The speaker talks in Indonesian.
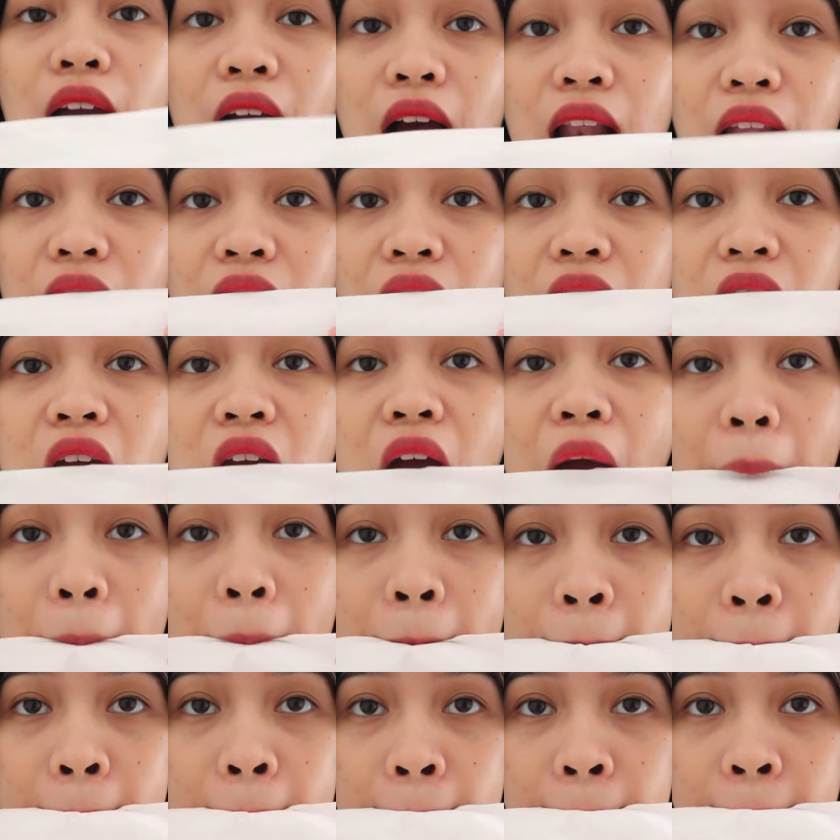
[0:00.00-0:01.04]
Kalian gini,
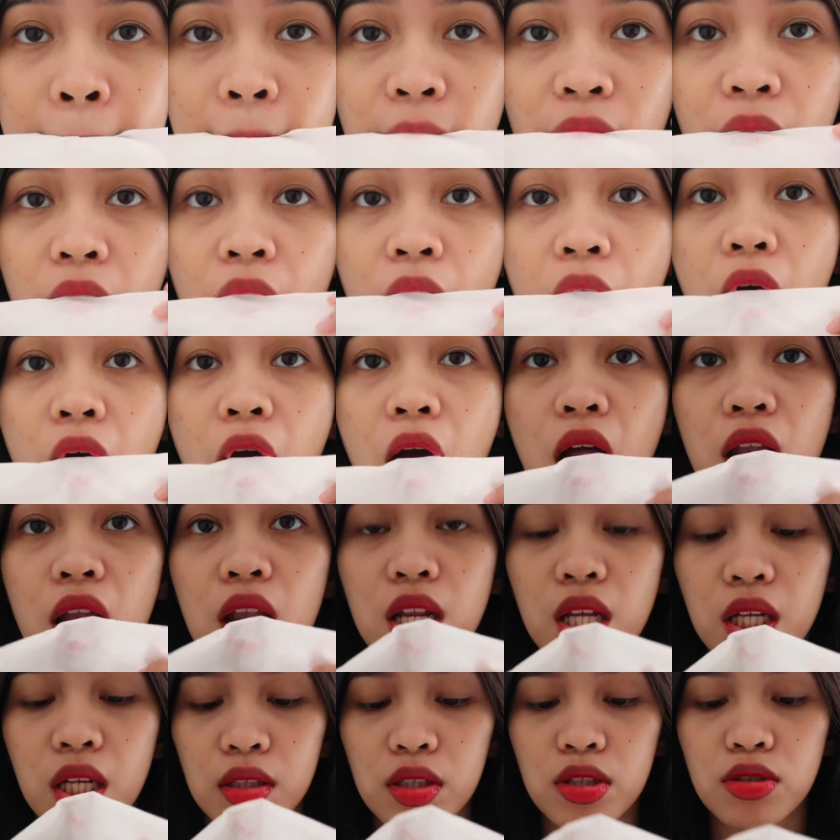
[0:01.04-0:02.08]
ehm,
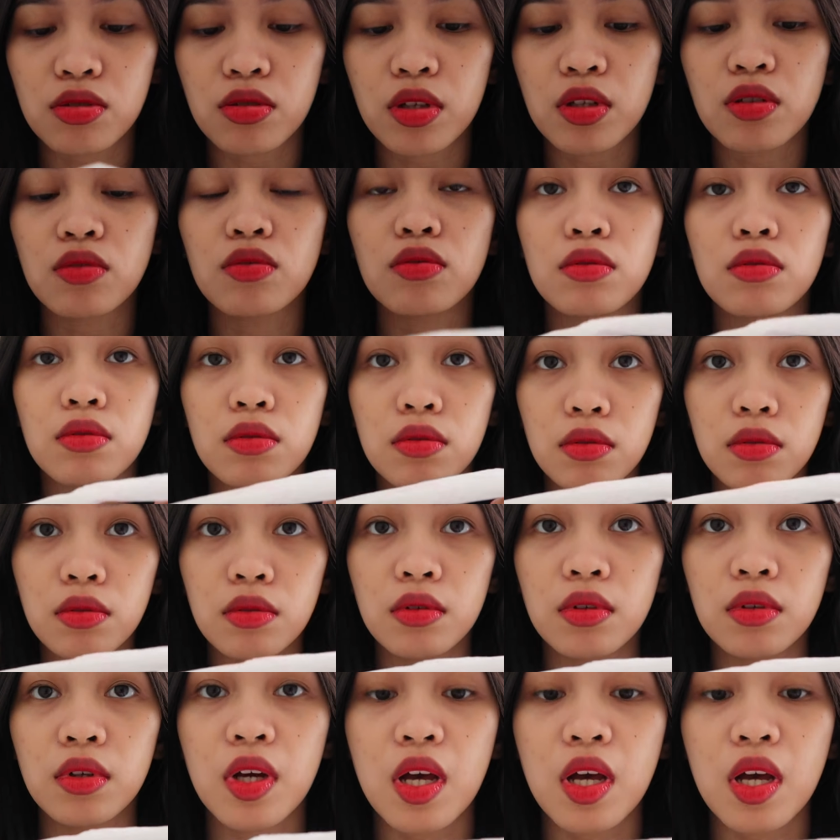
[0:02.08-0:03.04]
kalian ketisuin dulu